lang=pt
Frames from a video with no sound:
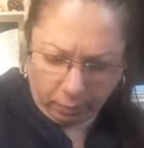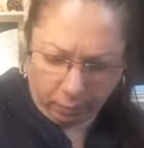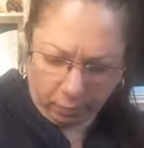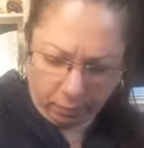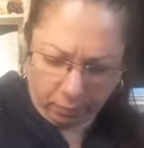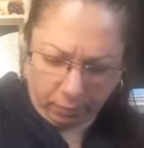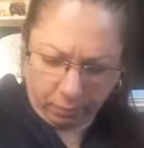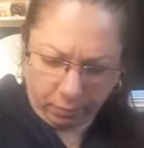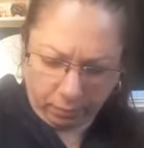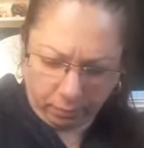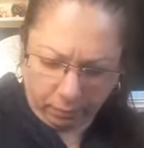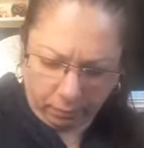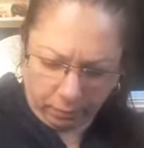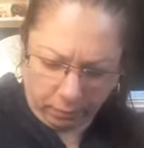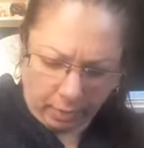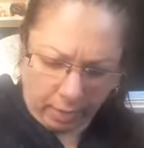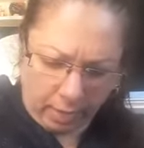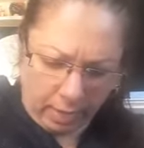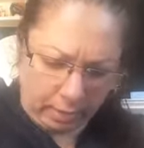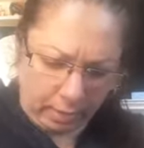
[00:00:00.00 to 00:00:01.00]
Bom,
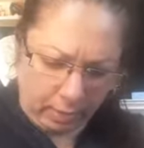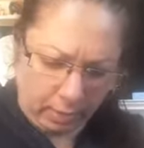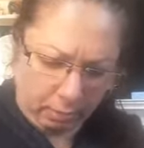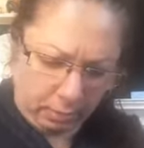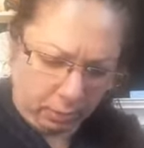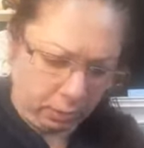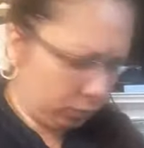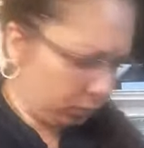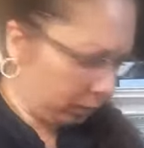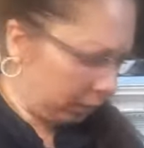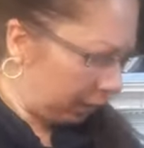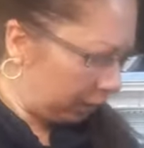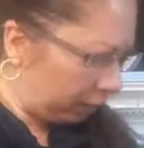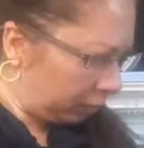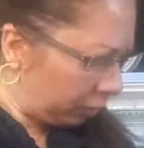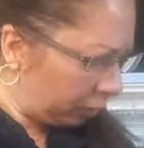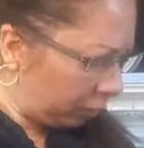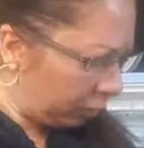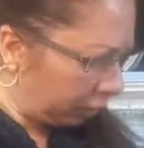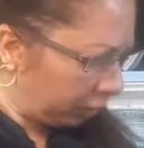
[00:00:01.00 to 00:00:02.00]
aqui
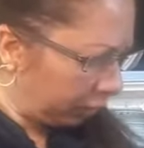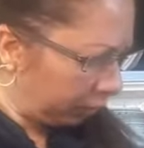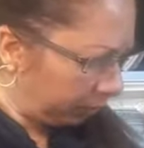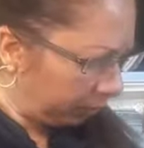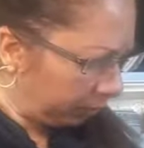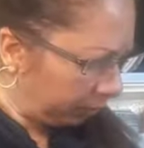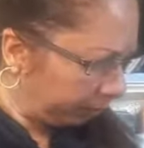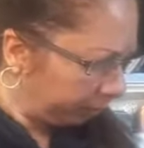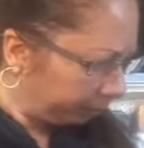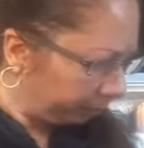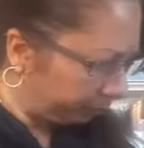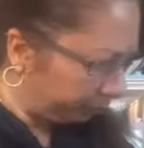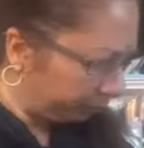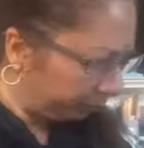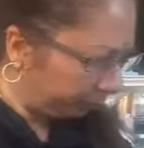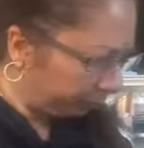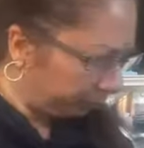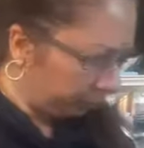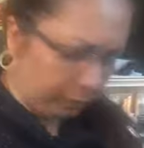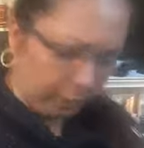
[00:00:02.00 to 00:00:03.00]
misturadinho
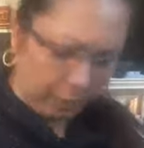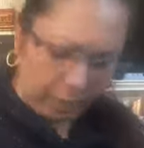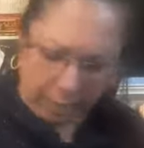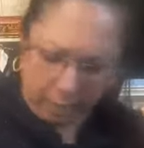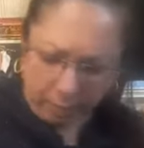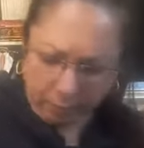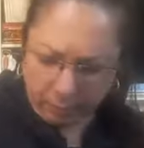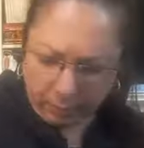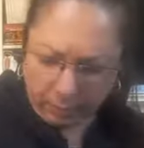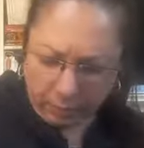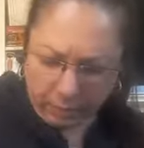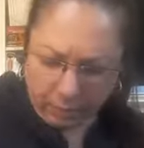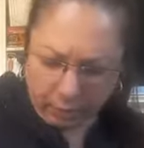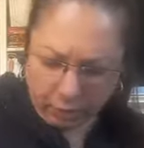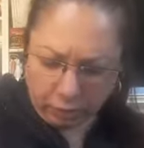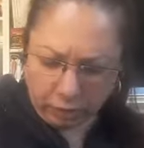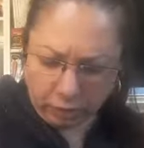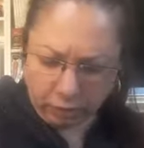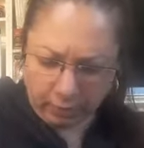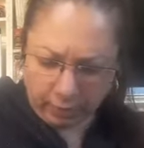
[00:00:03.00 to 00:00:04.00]
tá?
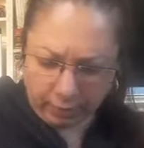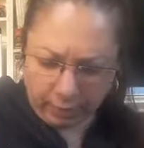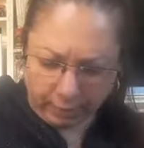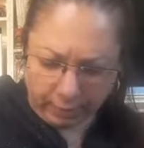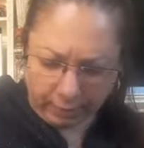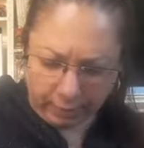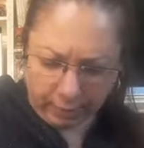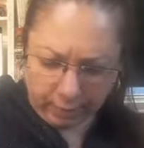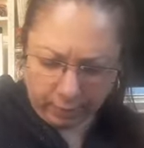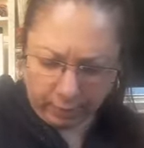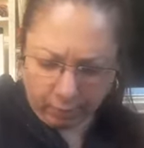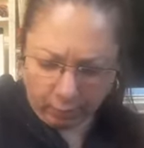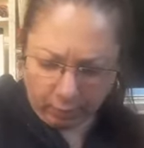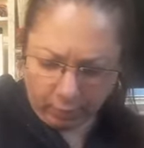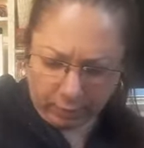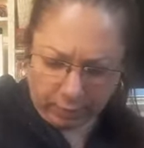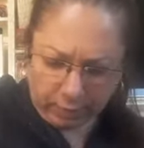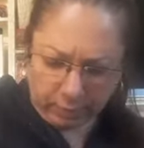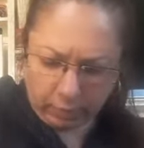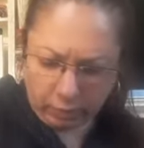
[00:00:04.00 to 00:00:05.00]
A gente vai acrescentar
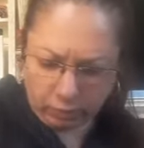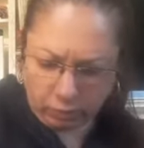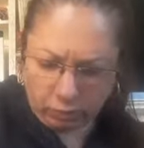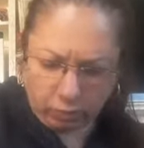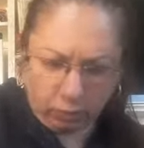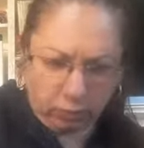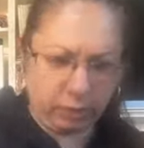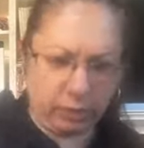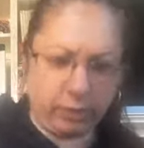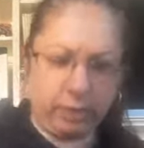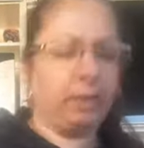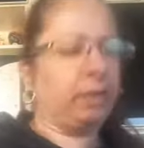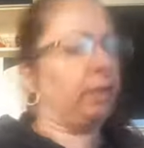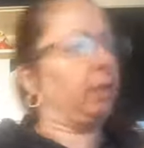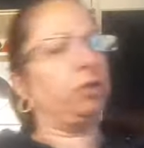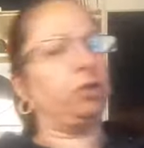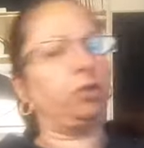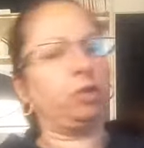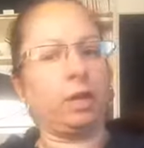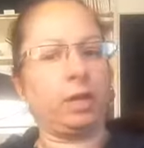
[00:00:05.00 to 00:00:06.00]
o restante dos
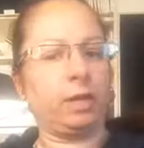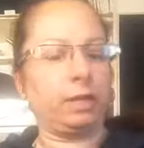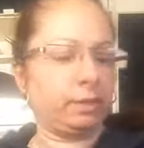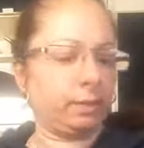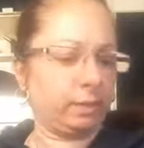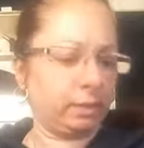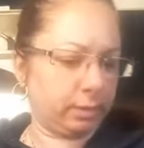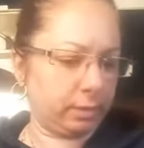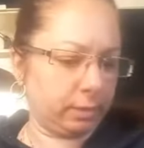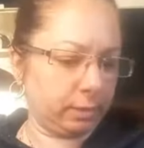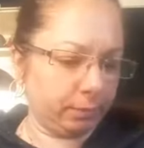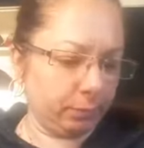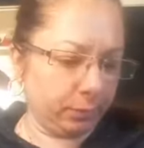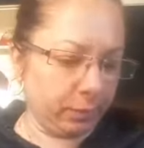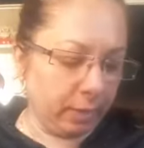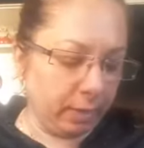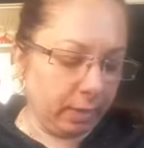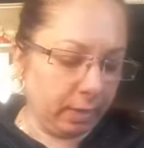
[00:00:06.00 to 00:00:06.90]
ingredientes.